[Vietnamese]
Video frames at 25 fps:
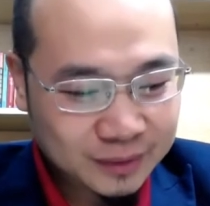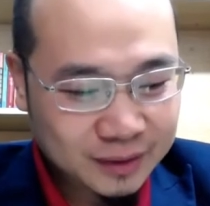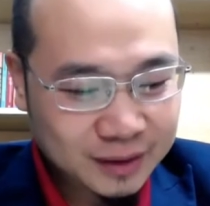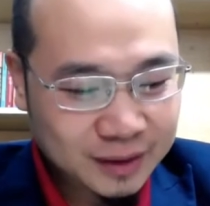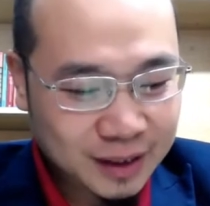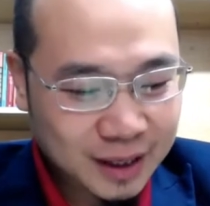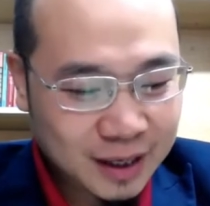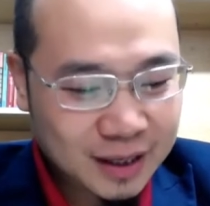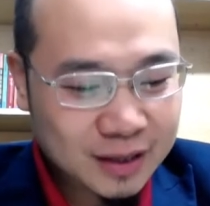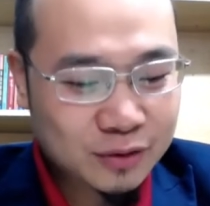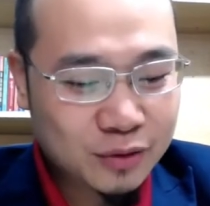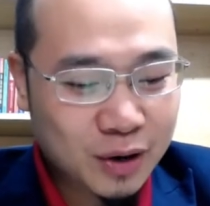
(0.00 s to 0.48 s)

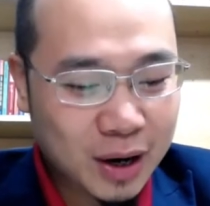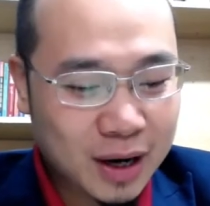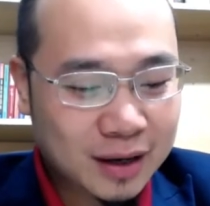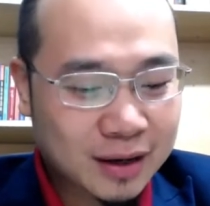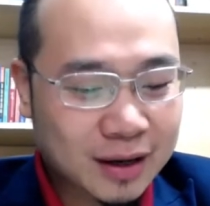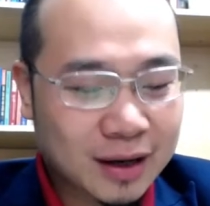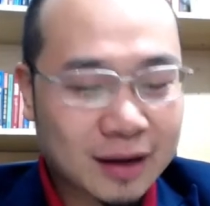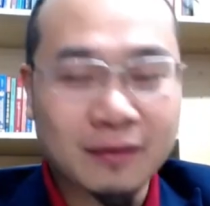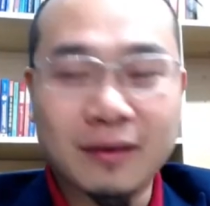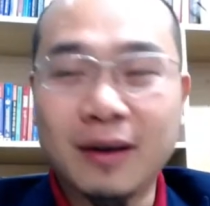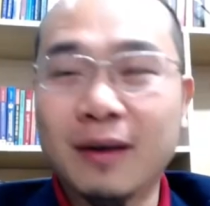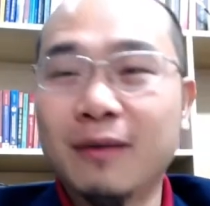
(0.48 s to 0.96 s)
Kinh doanh
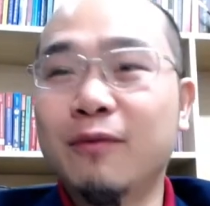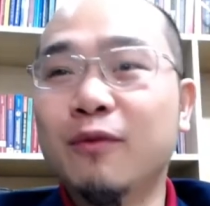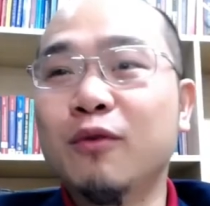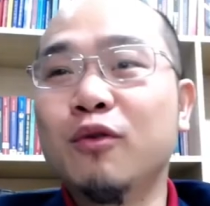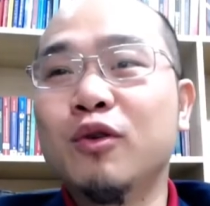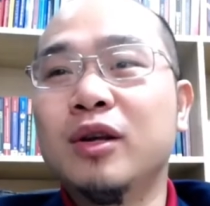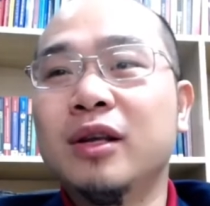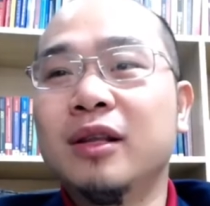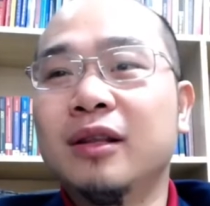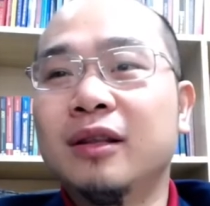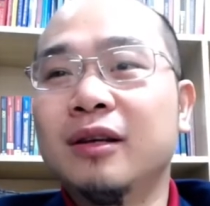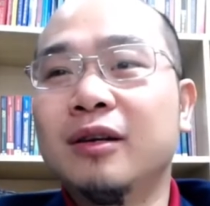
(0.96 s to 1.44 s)
cần phải
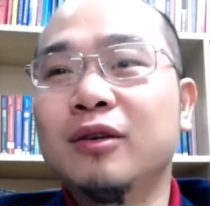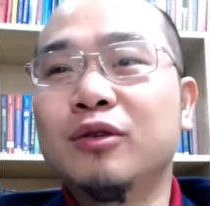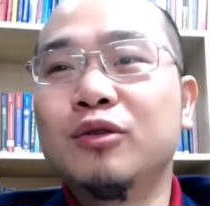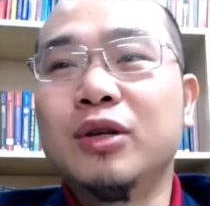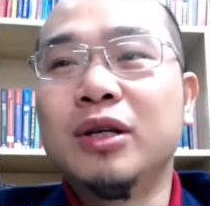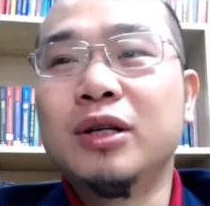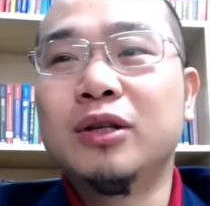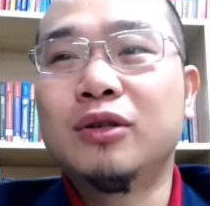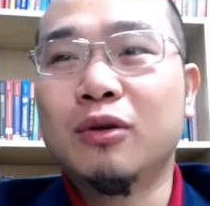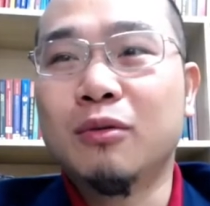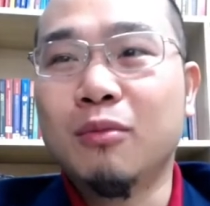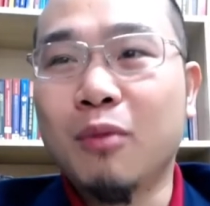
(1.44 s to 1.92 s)
vui, tư
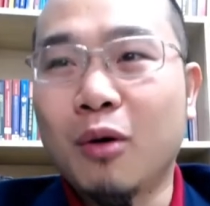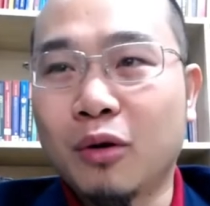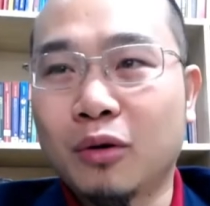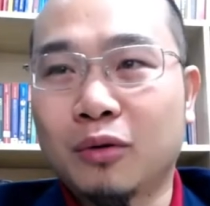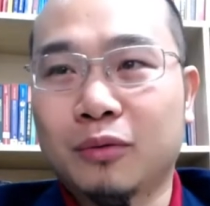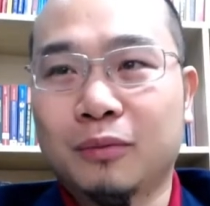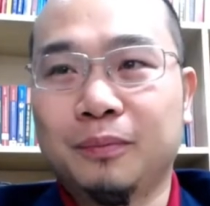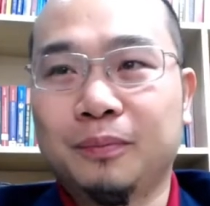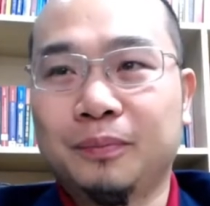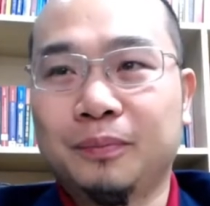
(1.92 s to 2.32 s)
duy số một.